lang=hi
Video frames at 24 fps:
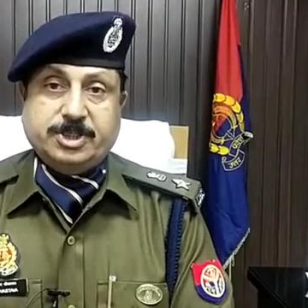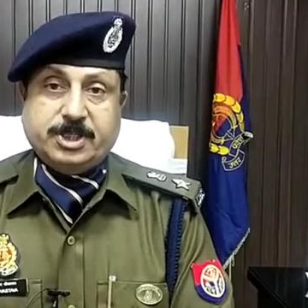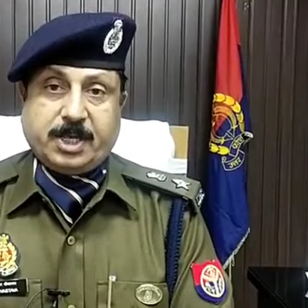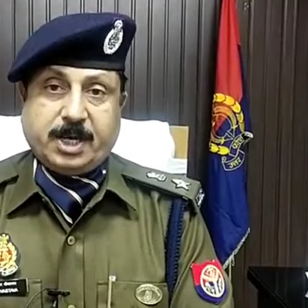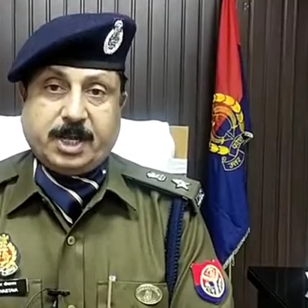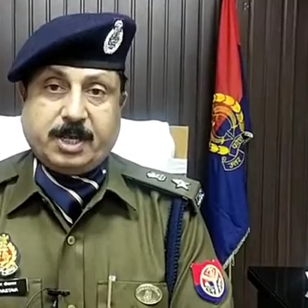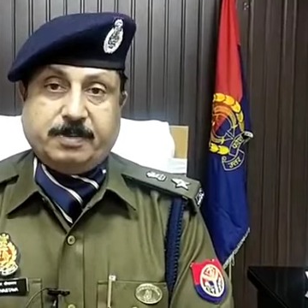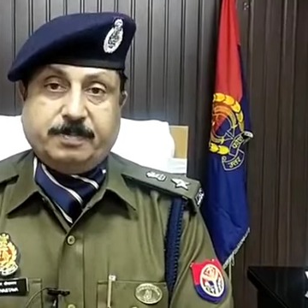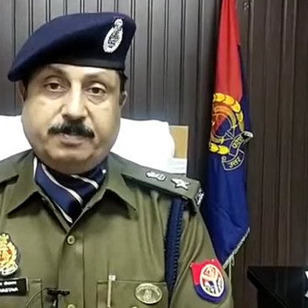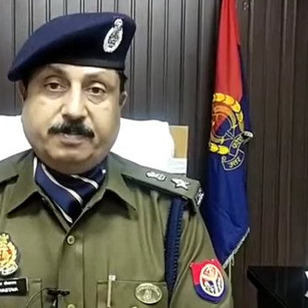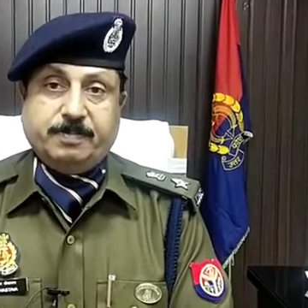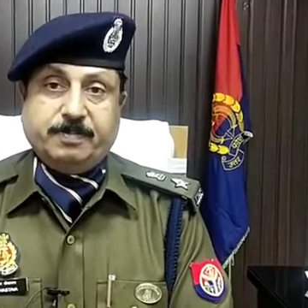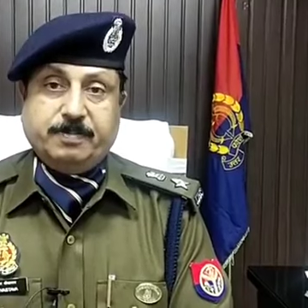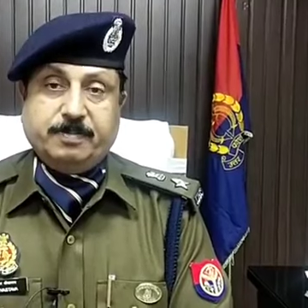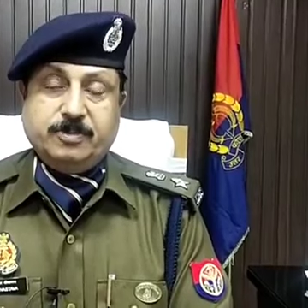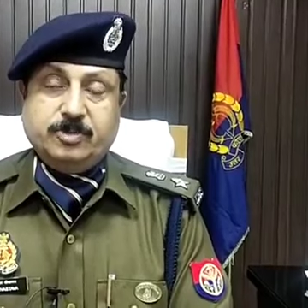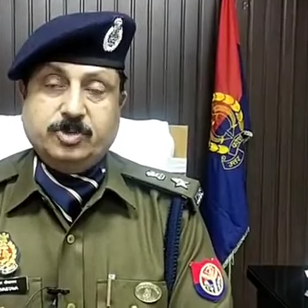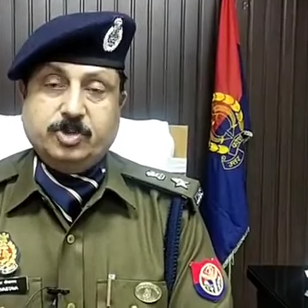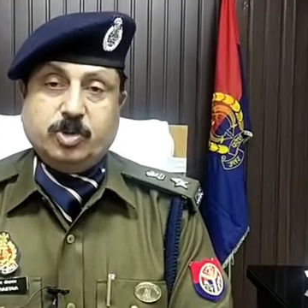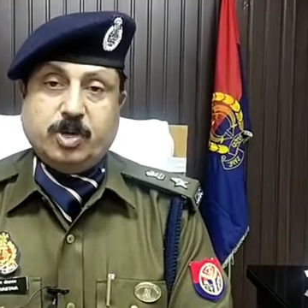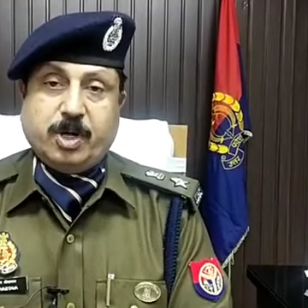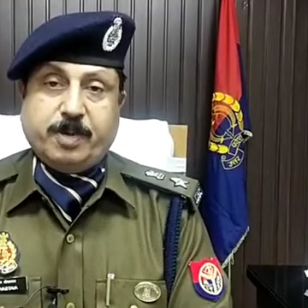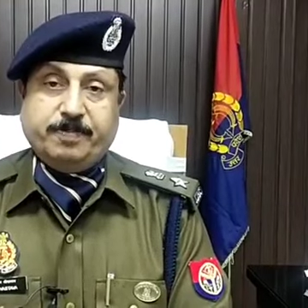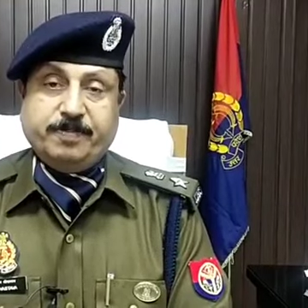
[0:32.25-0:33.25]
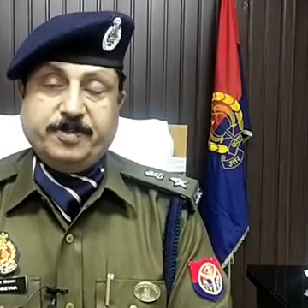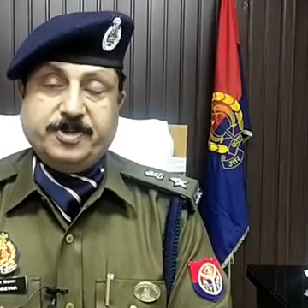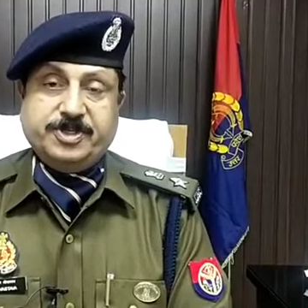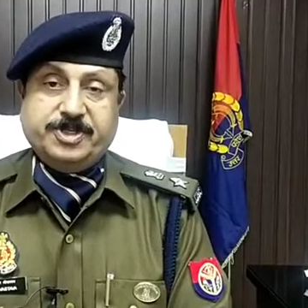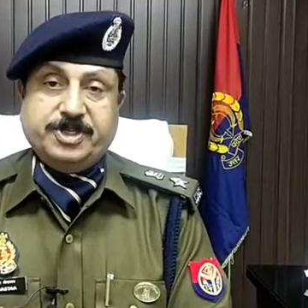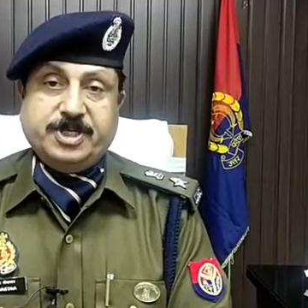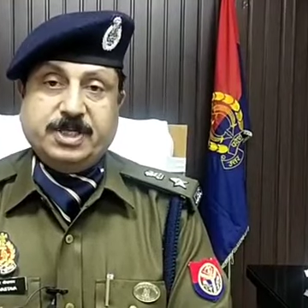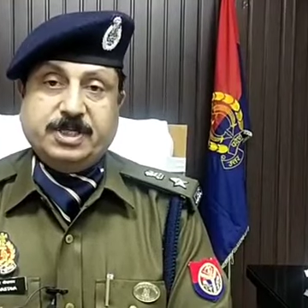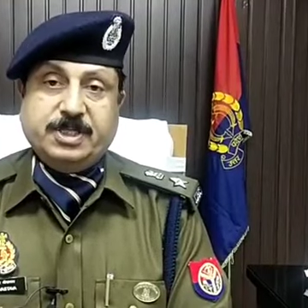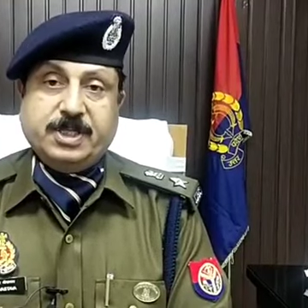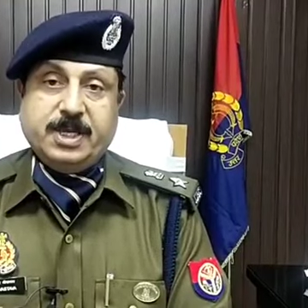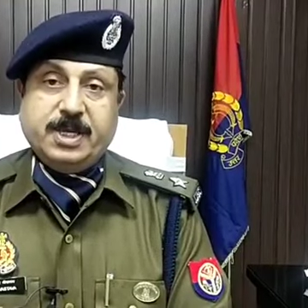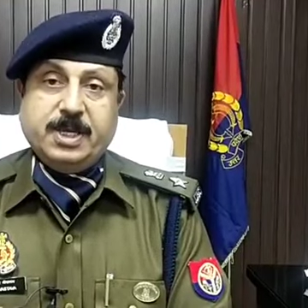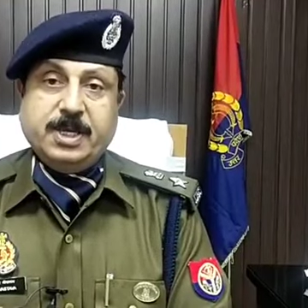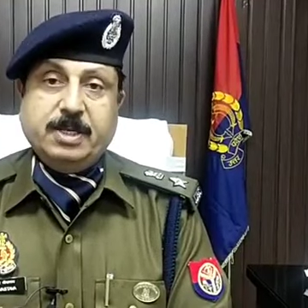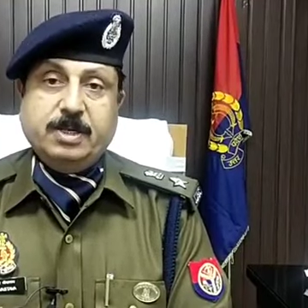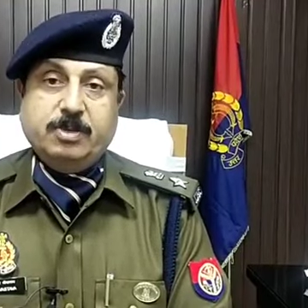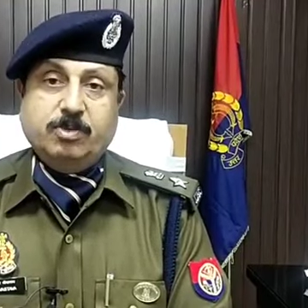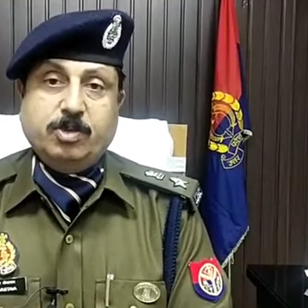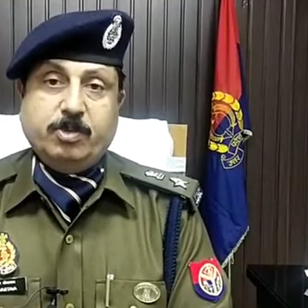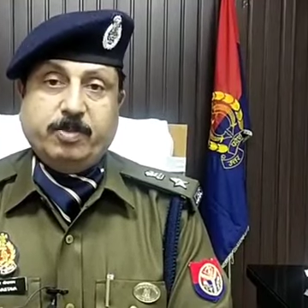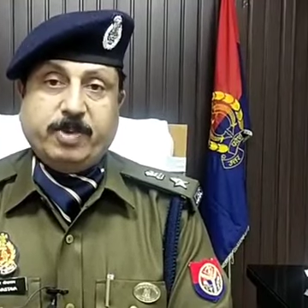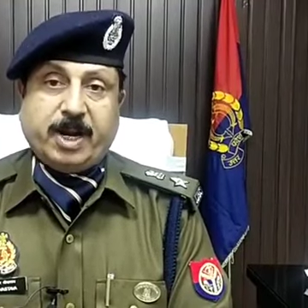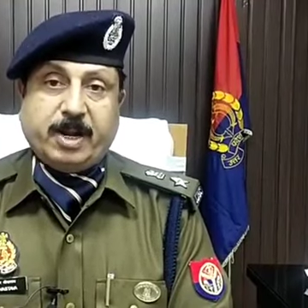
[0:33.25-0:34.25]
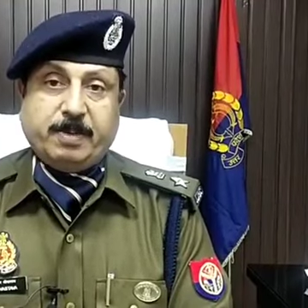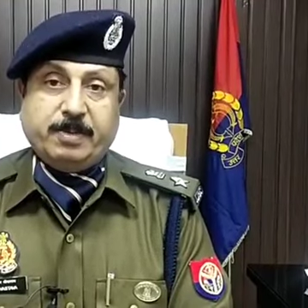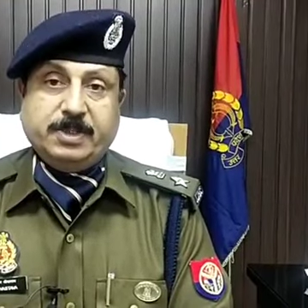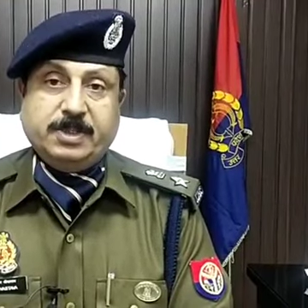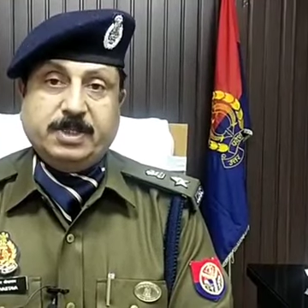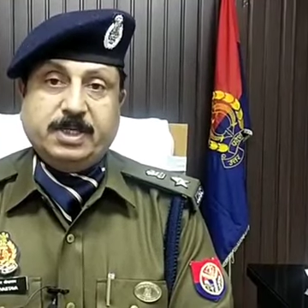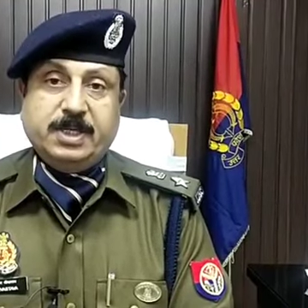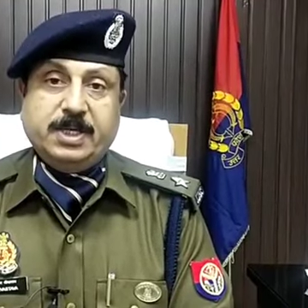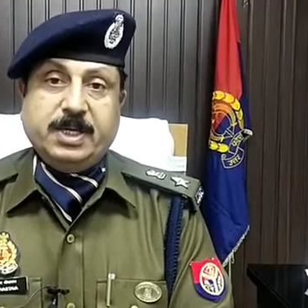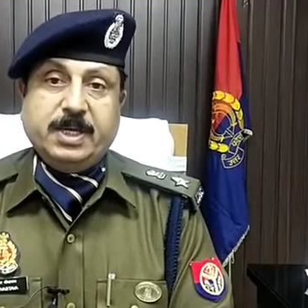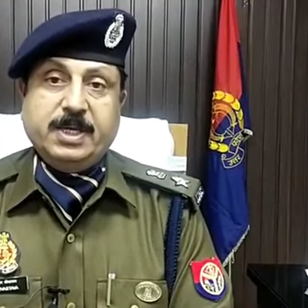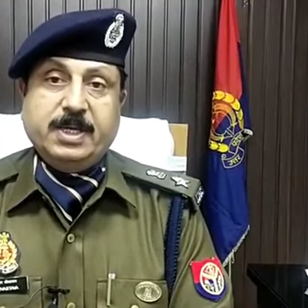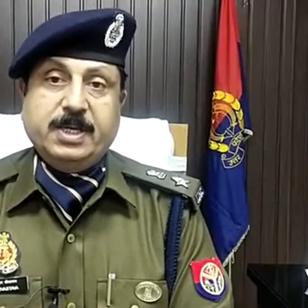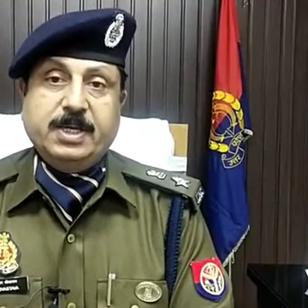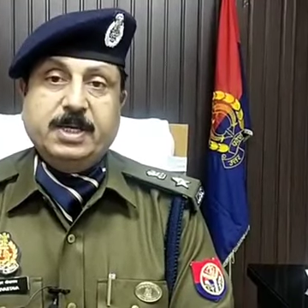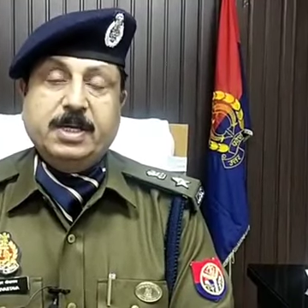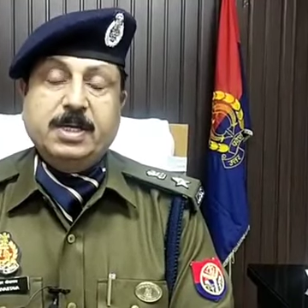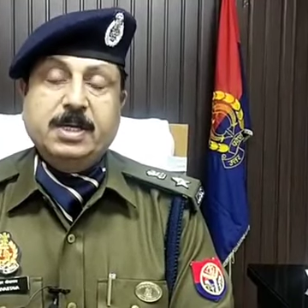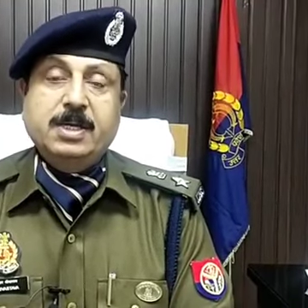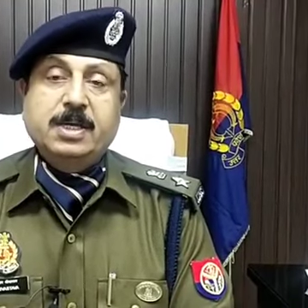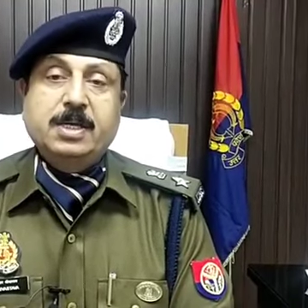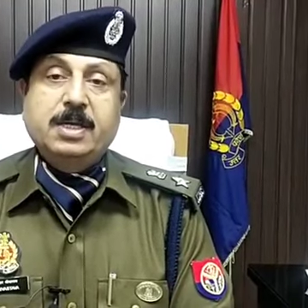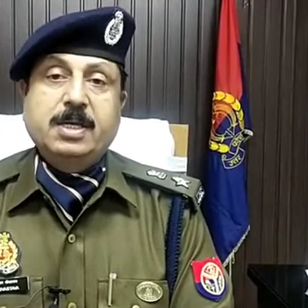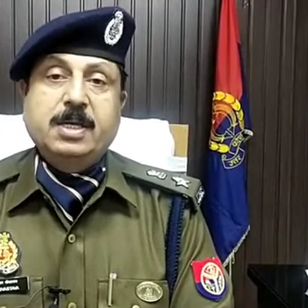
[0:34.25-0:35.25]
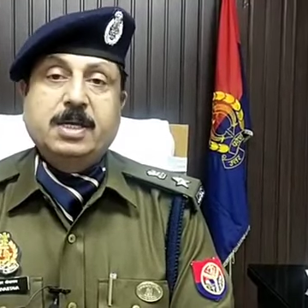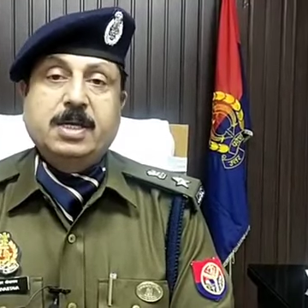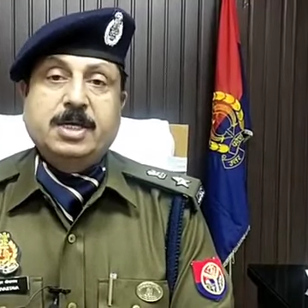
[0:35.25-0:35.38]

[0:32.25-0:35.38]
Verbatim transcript: शराब जो अपमिश्रित है वो बरामद की गई है